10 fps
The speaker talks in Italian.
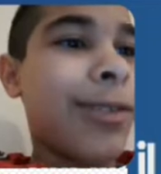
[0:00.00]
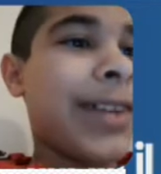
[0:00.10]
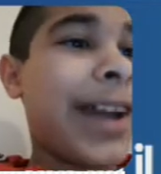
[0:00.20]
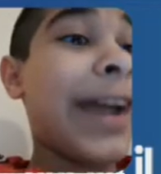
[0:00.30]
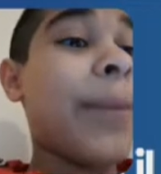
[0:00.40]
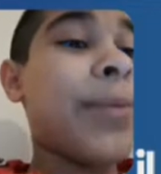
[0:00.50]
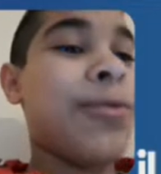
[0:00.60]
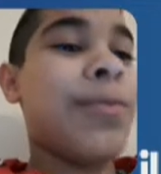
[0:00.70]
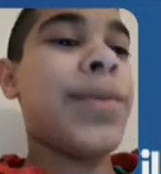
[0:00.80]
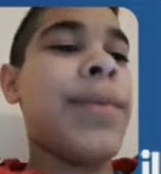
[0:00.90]
non ti lagga
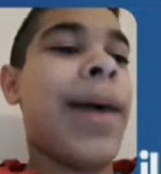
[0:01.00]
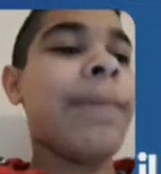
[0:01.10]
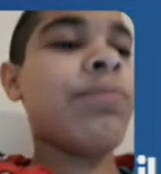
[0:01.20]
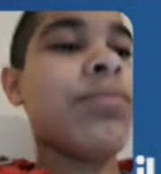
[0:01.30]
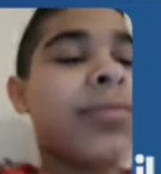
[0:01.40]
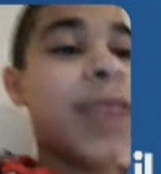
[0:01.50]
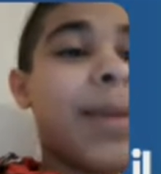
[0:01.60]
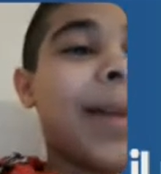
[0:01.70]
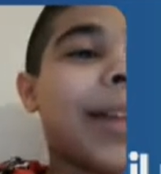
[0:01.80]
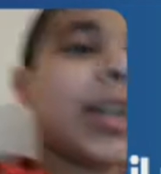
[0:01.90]
più, prima che
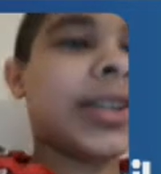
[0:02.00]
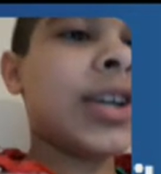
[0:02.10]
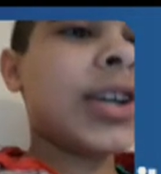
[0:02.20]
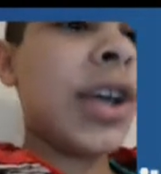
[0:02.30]
mi hai lasciato.